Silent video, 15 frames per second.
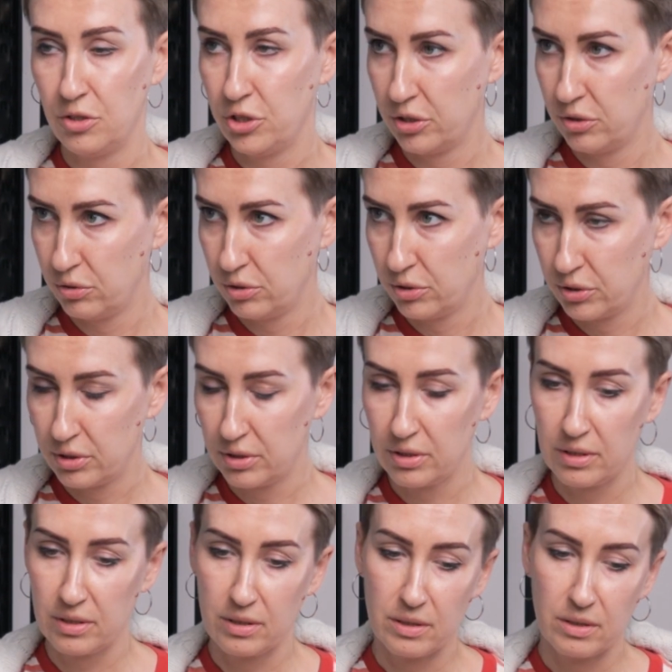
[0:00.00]
сейчас у нас
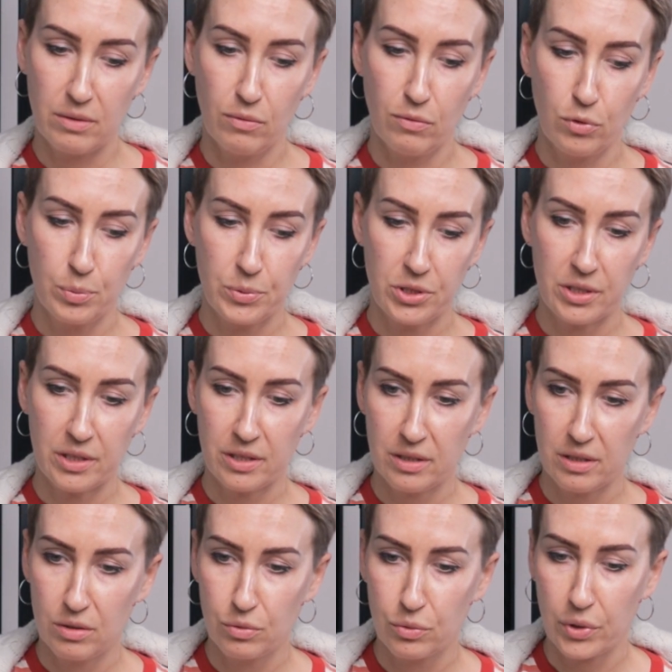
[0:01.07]
э, в
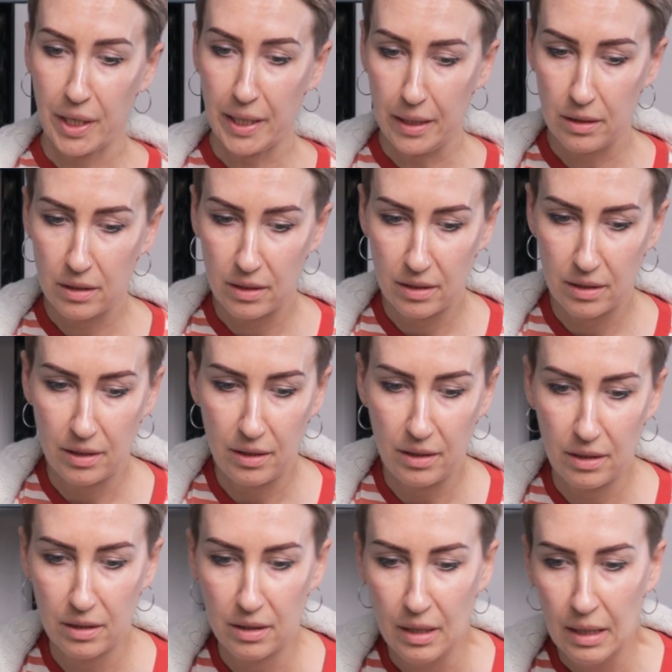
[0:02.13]
оптике Украина,
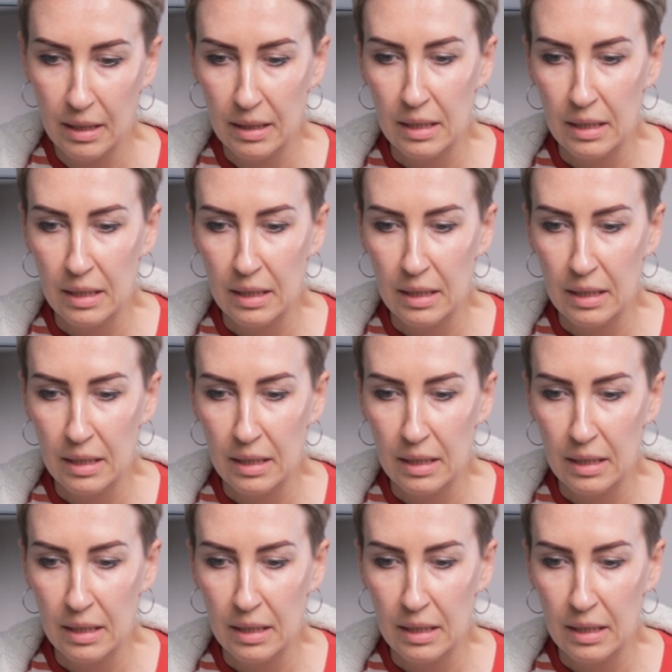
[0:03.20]
и